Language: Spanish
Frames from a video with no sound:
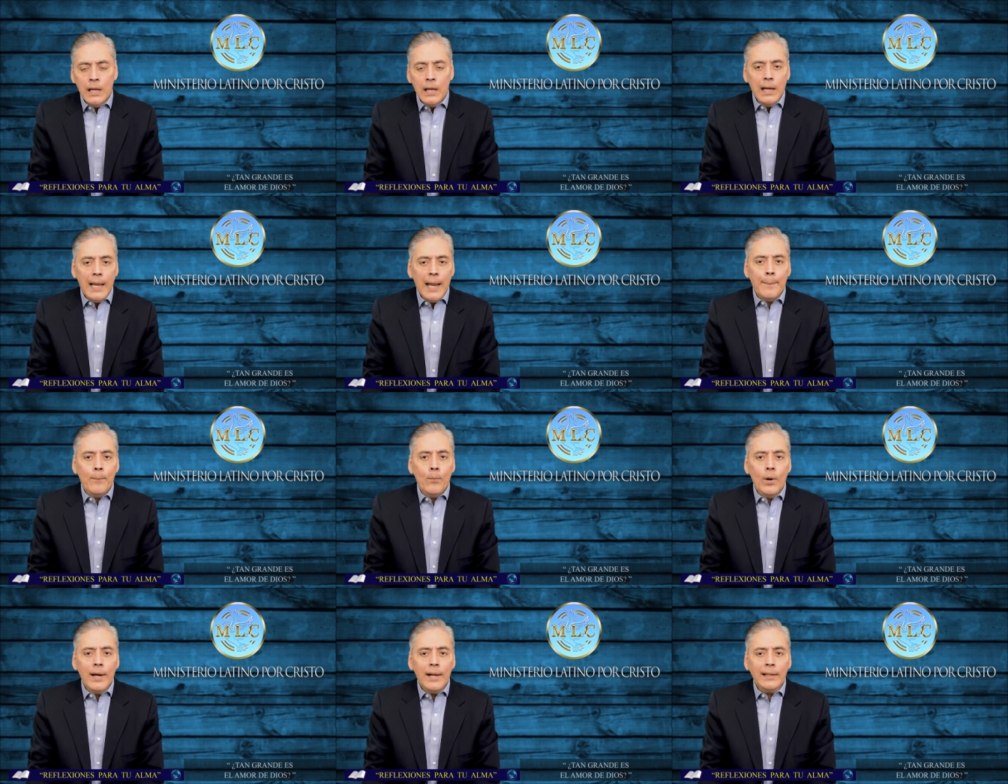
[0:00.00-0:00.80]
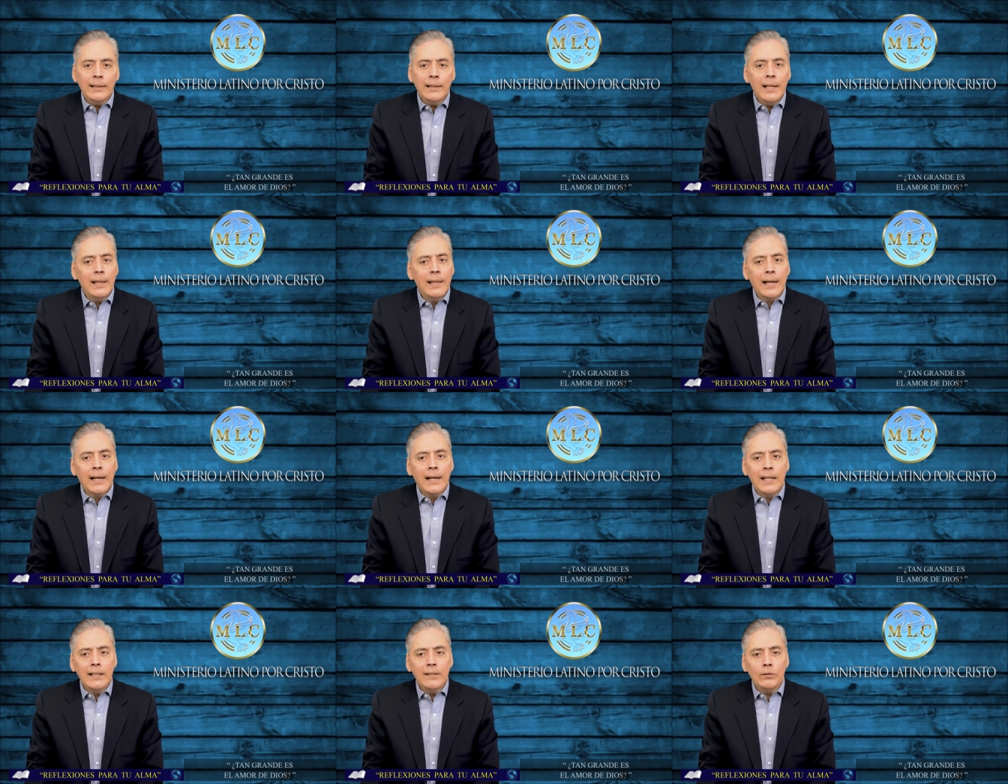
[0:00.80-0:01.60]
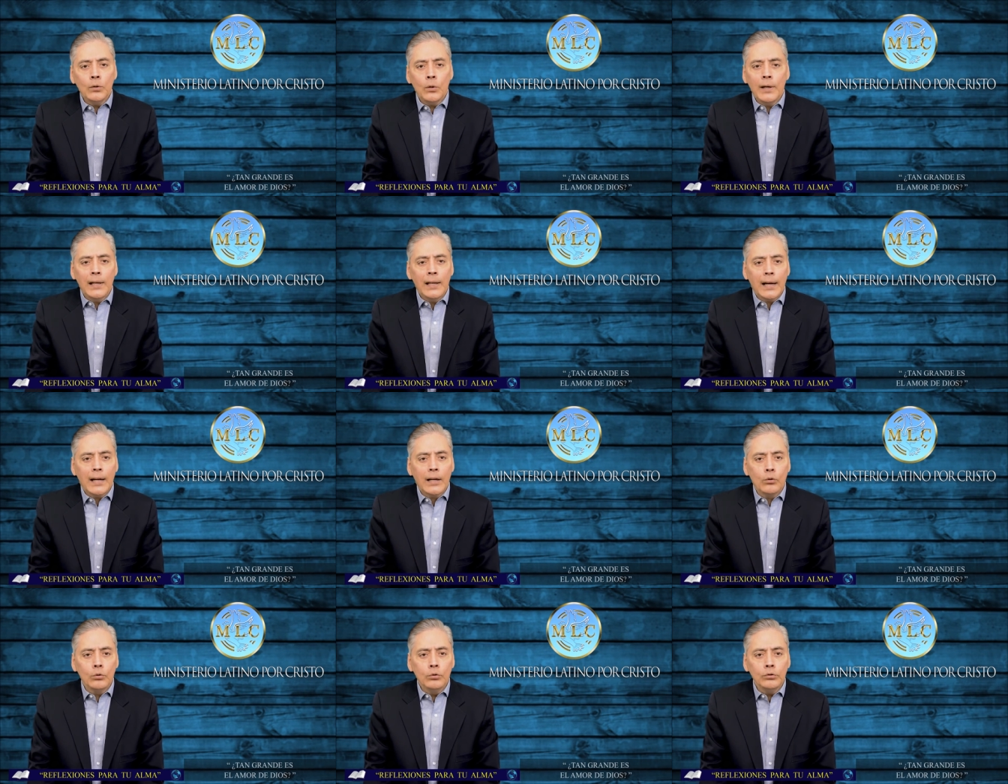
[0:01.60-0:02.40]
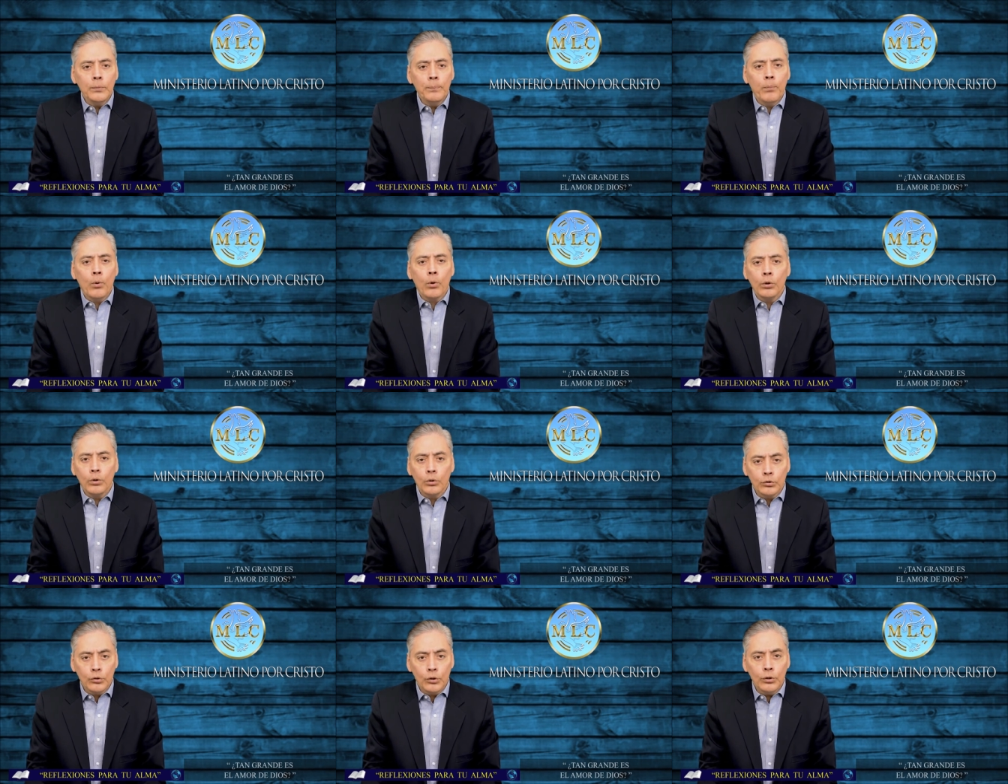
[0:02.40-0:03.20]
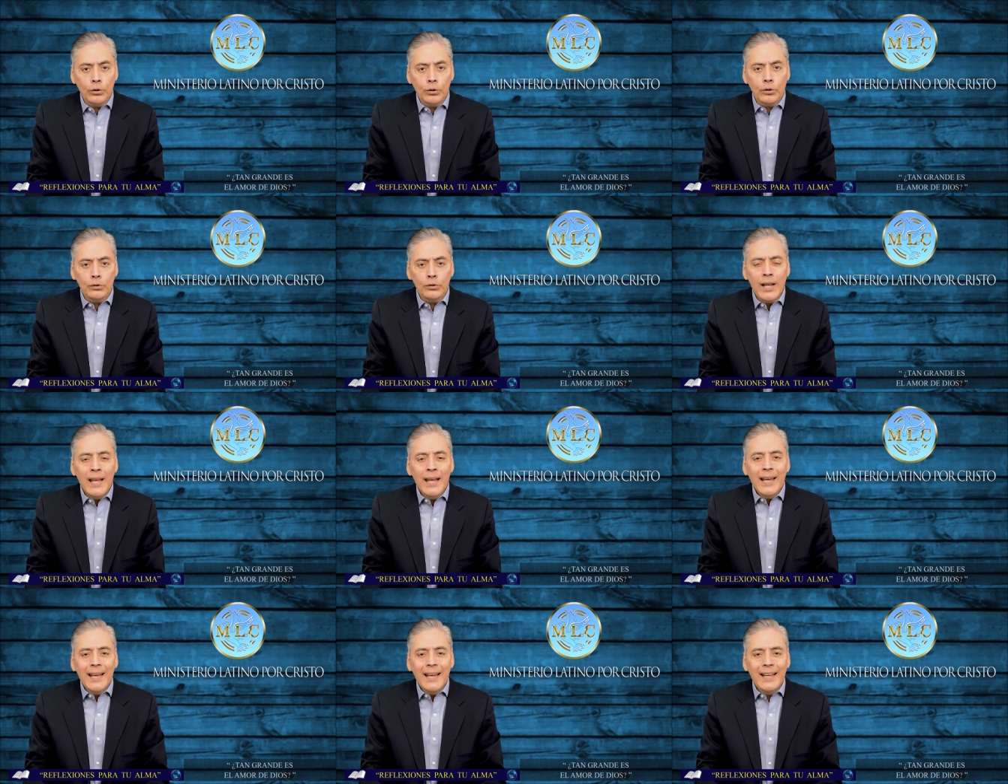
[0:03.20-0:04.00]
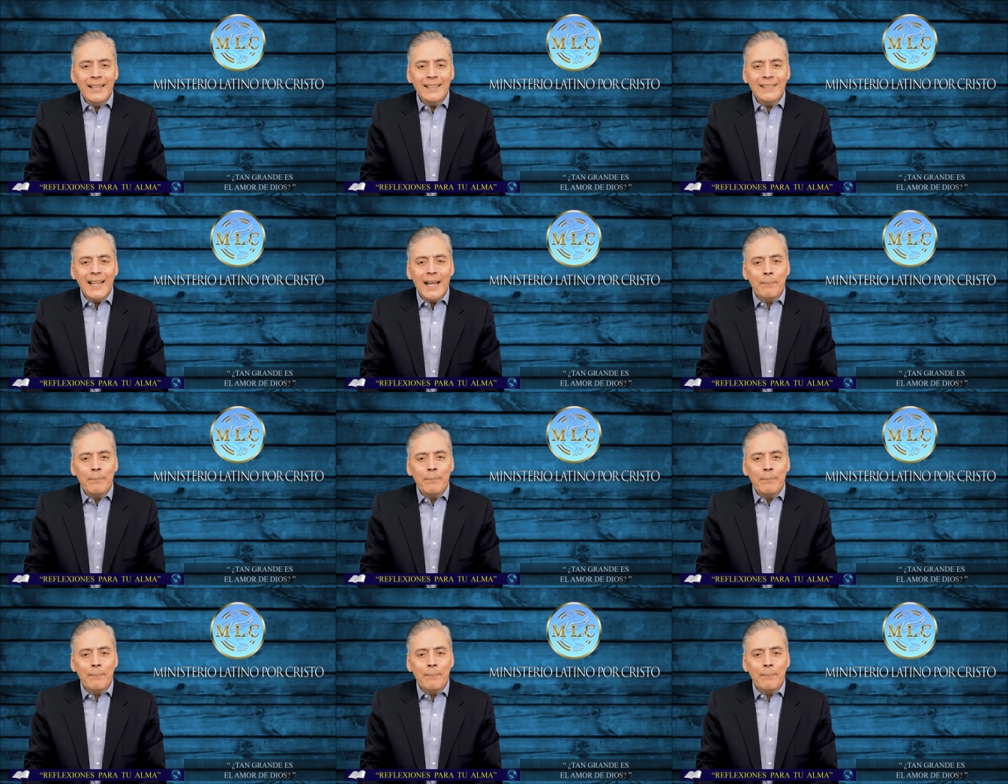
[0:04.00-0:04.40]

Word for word: La muerte de Cristo en la cruz por nosotros es la